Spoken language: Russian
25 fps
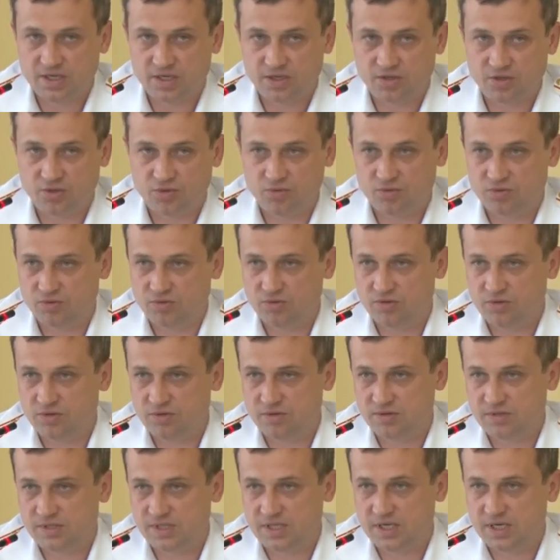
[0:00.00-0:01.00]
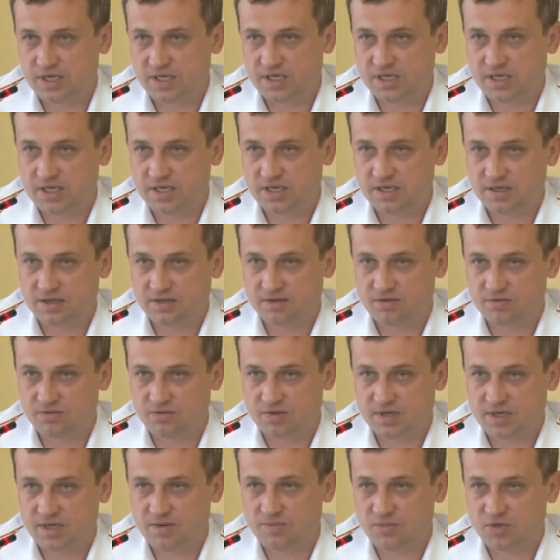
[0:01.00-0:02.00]
до середины, ну,
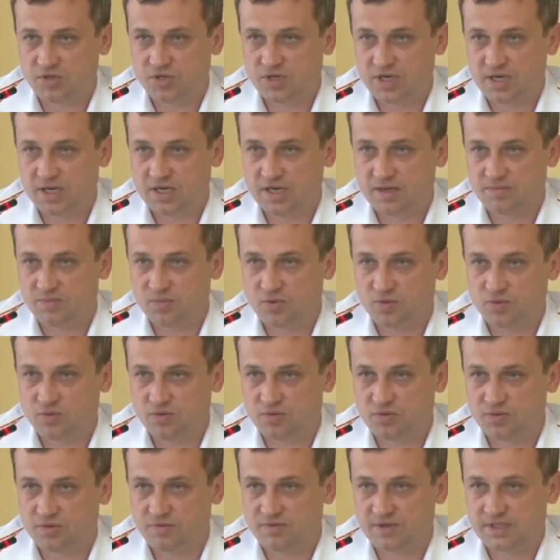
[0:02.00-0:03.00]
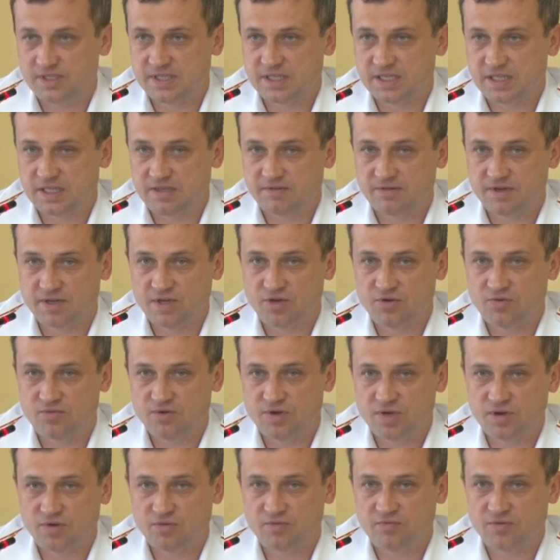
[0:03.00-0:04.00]
они обещали нам до 20
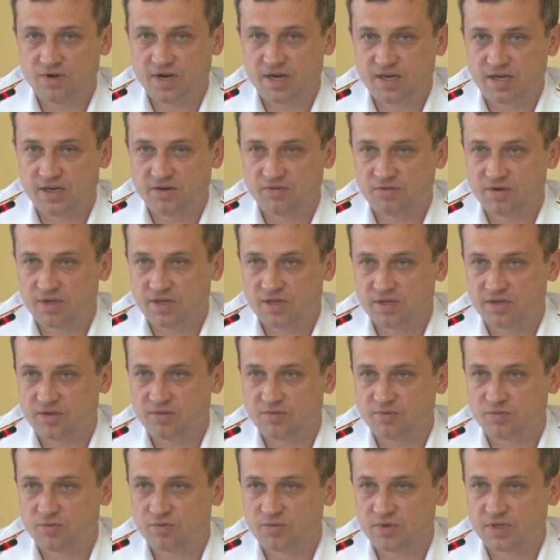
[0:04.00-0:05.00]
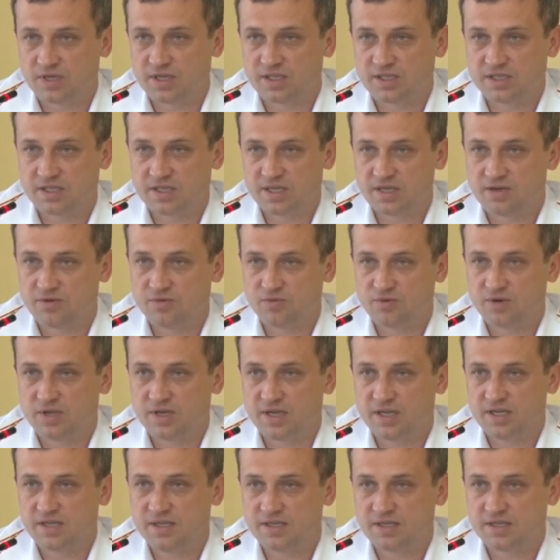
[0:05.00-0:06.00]
июня, ну, вряд ли, ну, до конца июня,
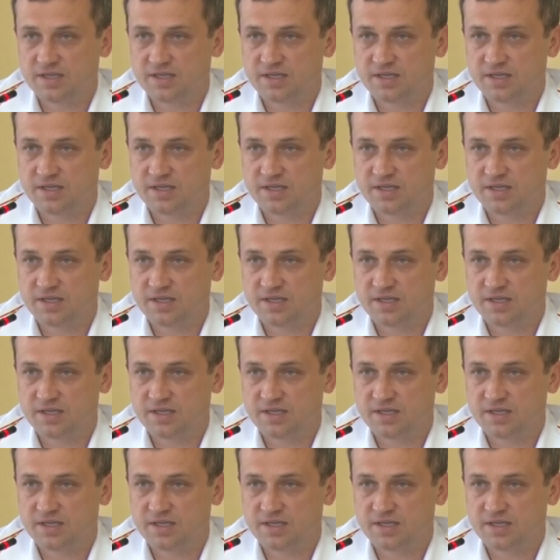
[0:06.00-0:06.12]
да?